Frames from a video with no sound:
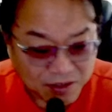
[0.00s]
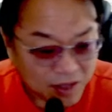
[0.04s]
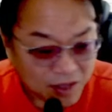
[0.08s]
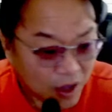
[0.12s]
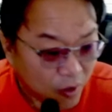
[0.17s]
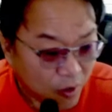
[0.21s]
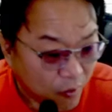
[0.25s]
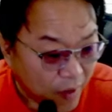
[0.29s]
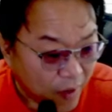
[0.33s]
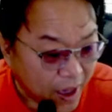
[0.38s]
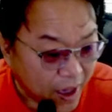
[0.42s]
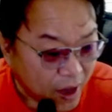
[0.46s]

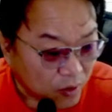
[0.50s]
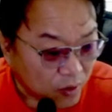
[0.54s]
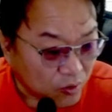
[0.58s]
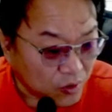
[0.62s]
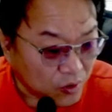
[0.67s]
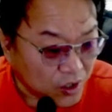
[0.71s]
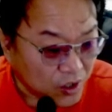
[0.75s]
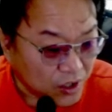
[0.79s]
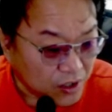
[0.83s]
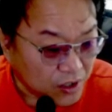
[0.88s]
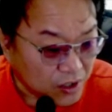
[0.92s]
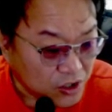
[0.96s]

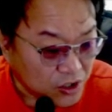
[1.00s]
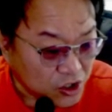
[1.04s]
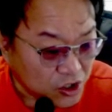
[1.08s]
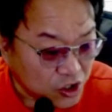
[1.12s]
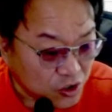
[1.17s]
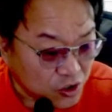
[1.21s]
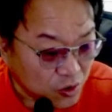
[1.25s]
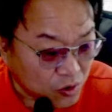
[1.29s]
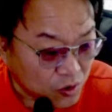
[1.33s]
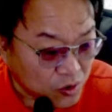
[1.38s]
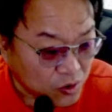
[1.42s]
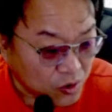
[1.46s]
외국인은
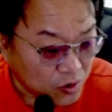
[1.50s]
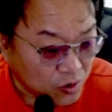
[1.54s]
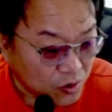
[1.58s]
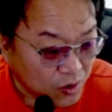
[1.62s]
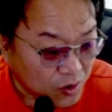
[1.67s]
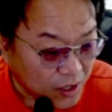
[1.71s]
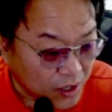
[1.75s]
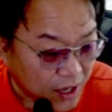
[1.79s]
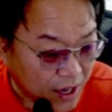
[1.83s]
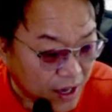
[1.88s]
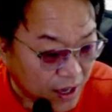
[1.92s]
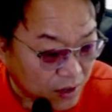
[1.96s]
지속적으로
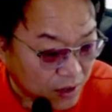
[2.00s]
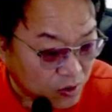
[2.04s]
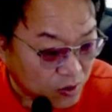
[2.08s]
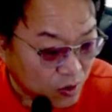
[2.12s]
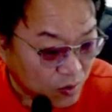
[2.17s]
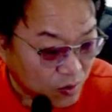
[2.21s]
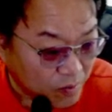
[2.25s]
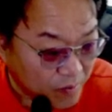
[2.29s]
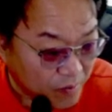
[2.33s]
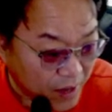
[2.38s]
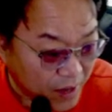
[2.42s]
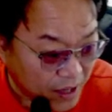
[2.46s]
계속
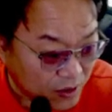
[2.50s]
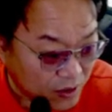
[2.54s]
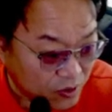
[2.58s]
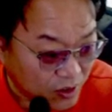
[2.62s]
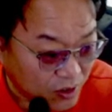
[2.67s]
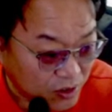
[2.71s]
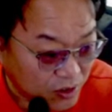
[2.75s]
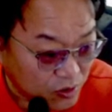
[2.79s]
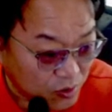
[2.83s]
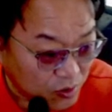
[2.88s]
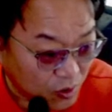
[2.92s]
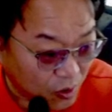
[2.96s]

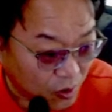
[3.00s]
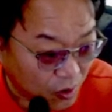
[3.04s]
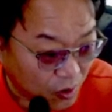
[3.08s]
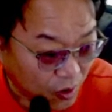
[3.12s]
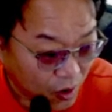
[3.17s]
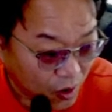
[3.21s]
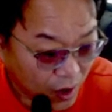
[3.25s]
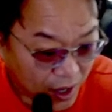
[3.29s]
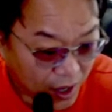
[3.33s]
매수해주고,